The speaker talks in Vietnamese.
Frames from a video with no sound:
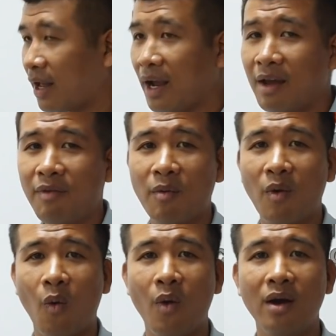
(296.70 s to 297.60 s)
Thì cái phòng
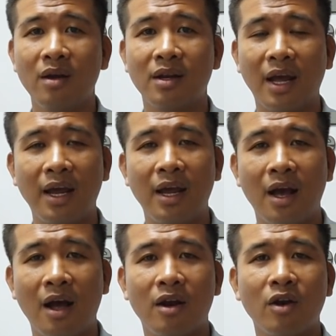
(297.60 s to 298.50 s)
ngủ á,
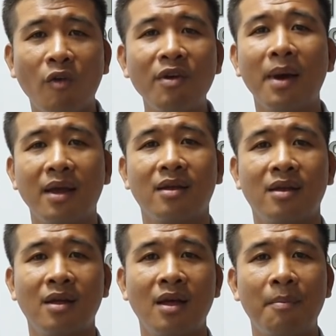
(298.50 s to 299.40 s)
thì đối với
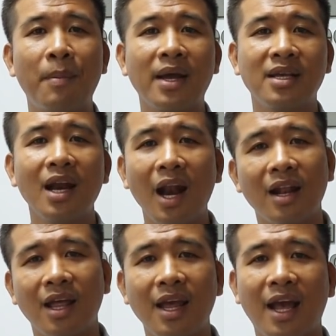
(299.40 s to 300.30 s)
mình rất
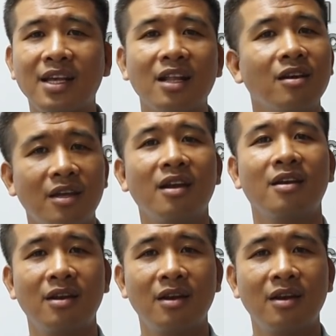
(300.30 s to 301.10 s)
là thích ánh sáng tự nhiên.